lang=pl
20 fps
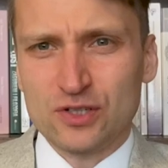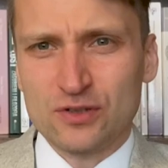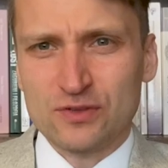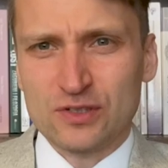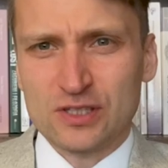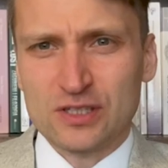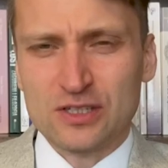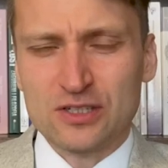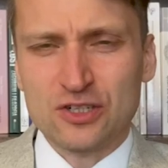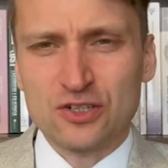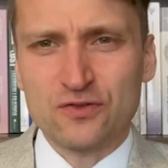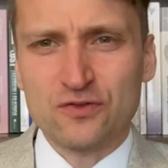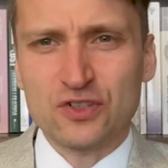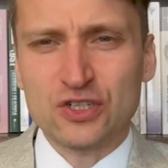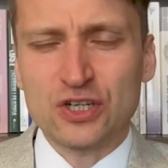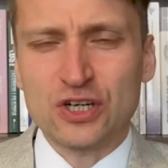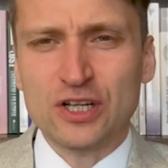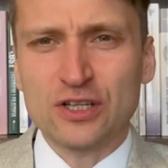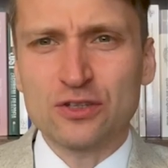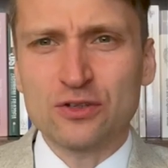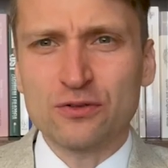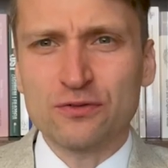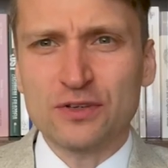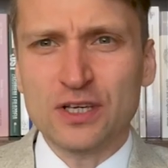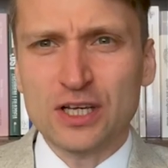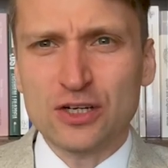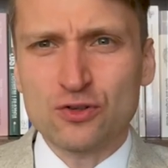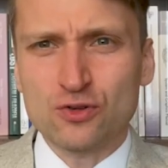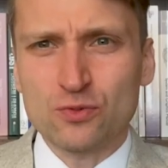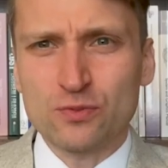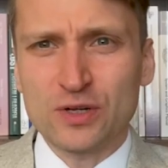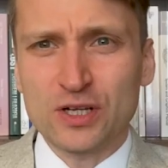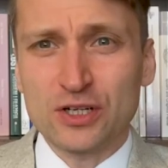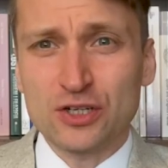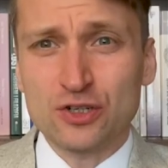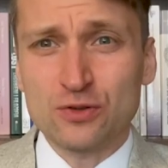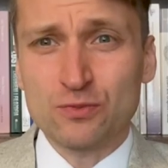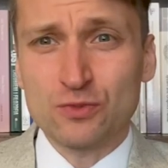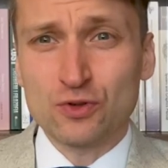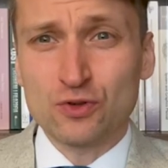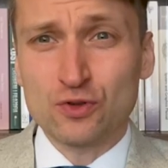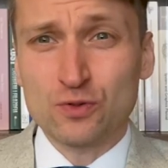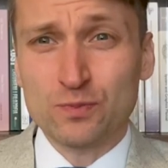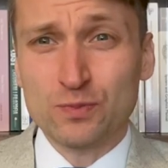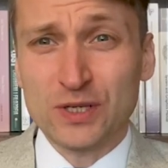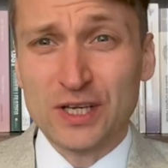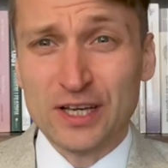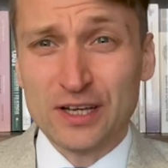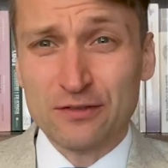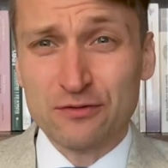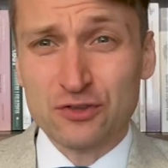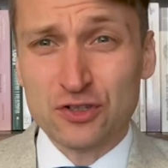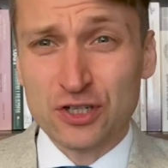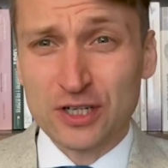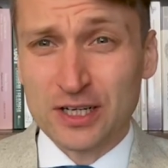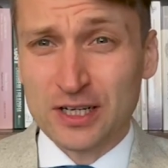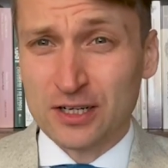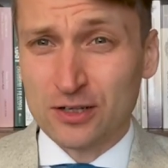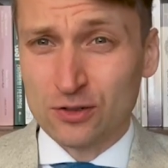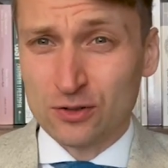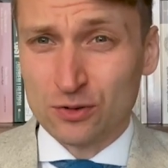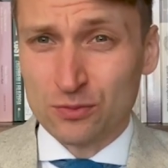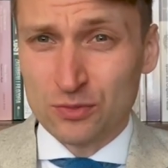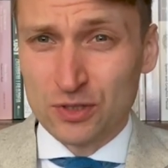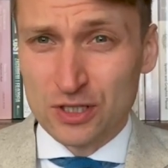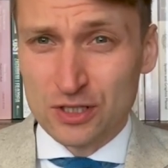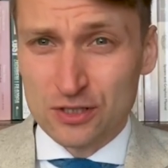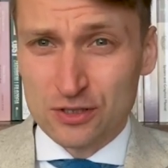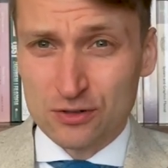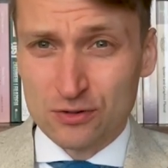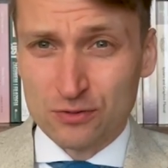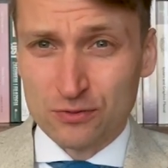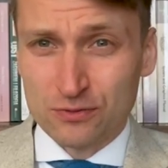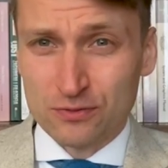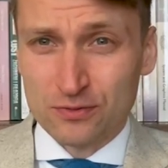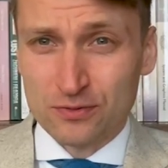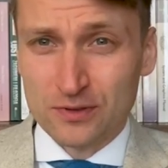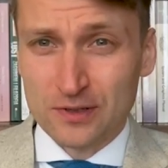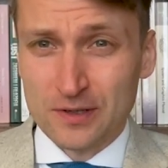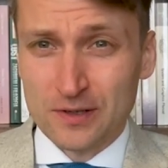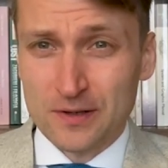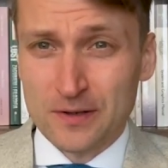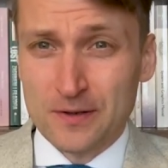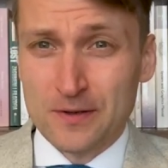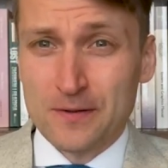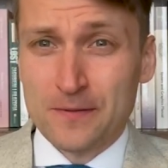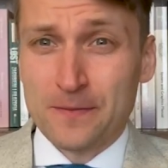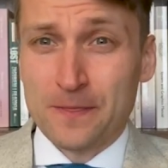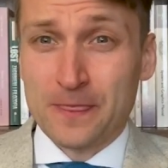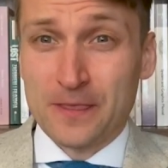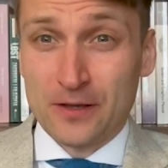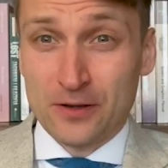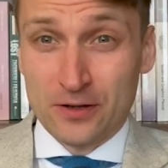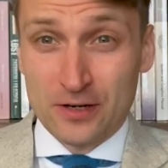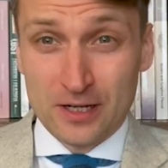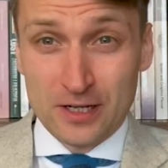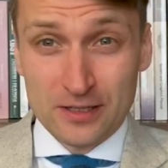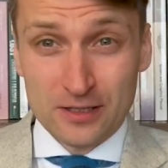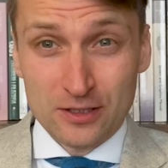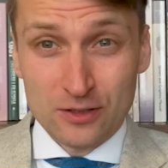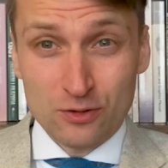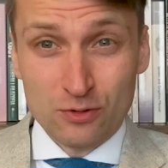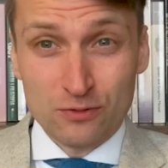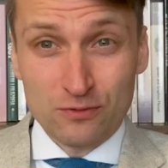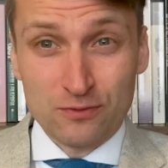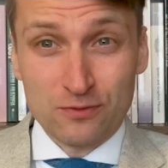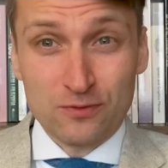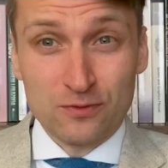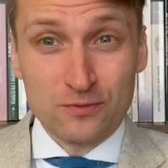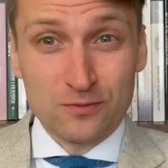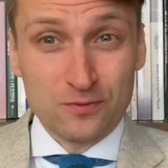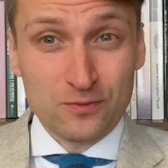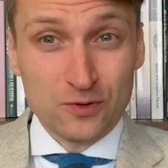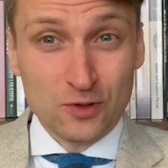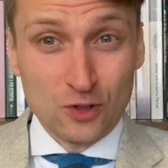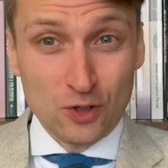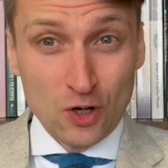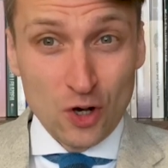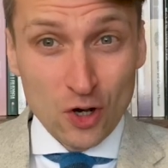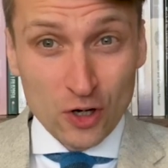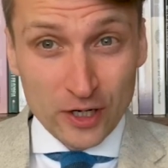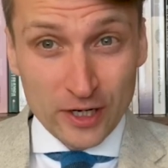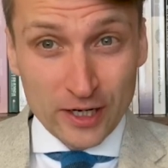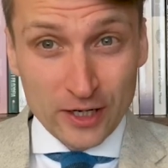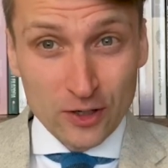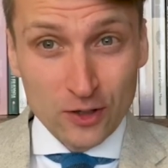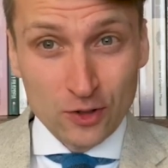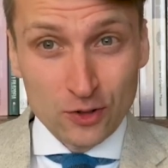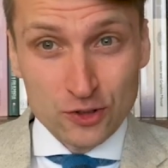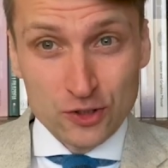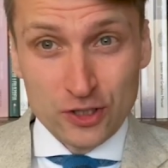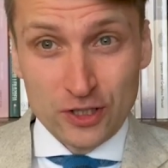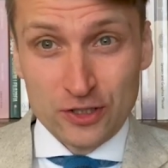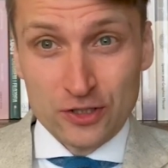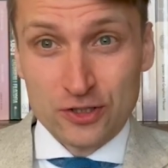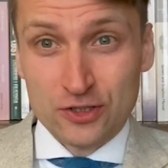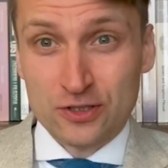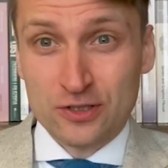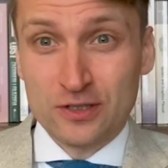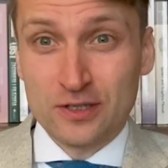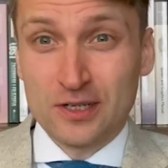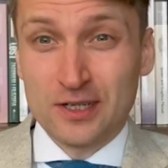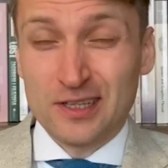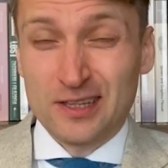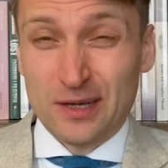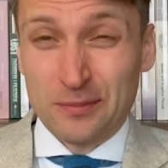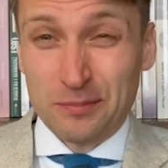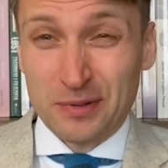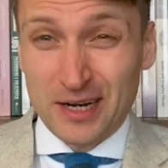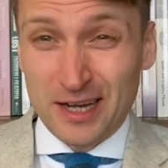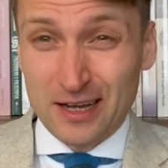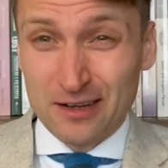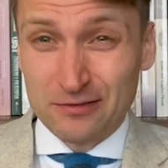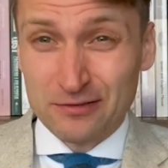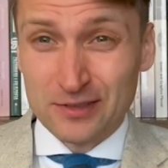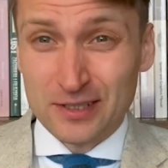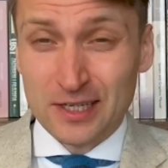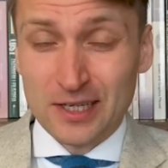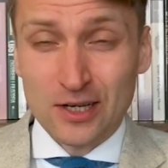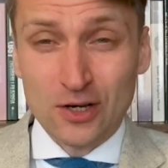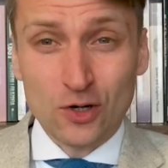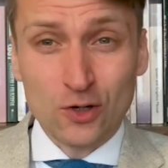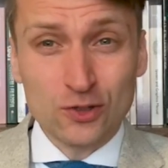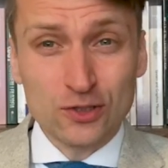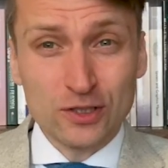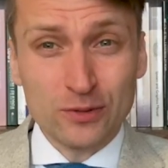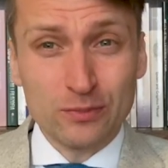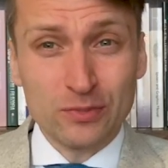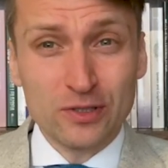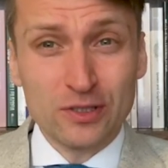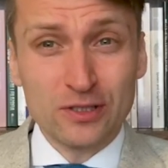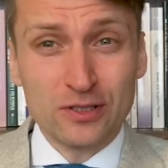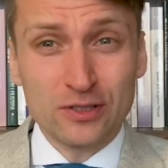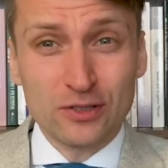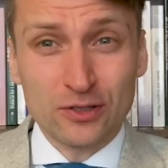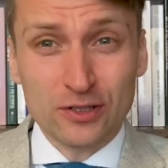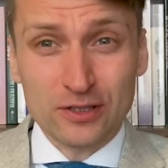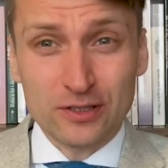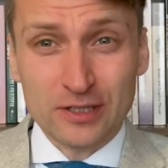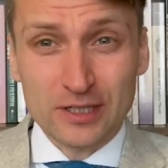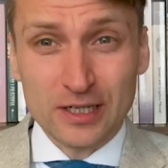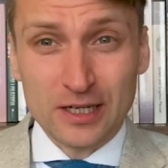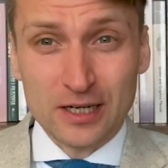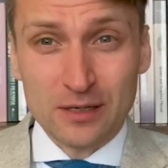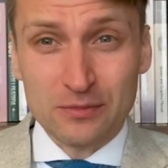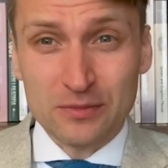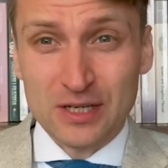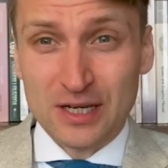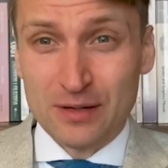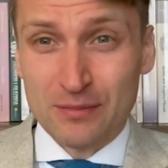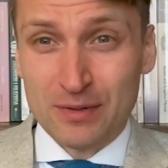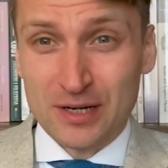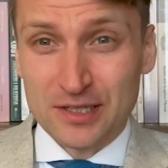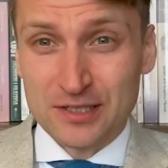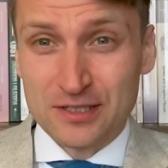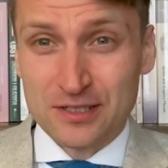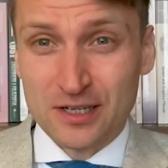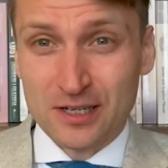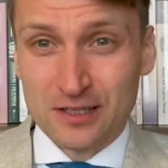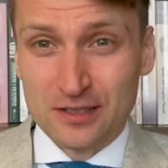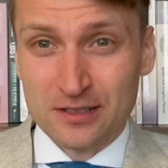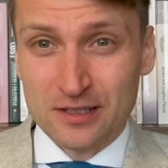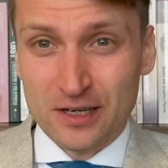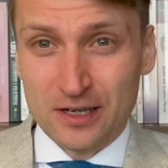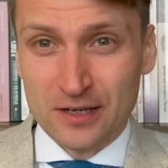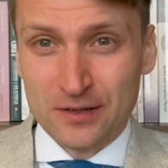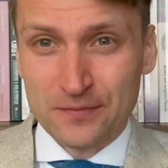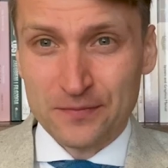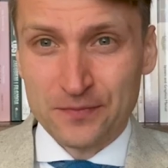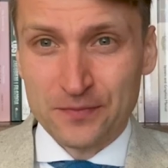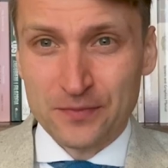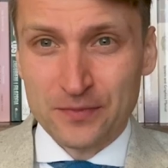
że w zasadzie w średniowieczu mieliśmy już pierwszych ekonomistów, teoretyków trochę chociaż. Naprawdę oni byli teoretykami, a Bastiat nie.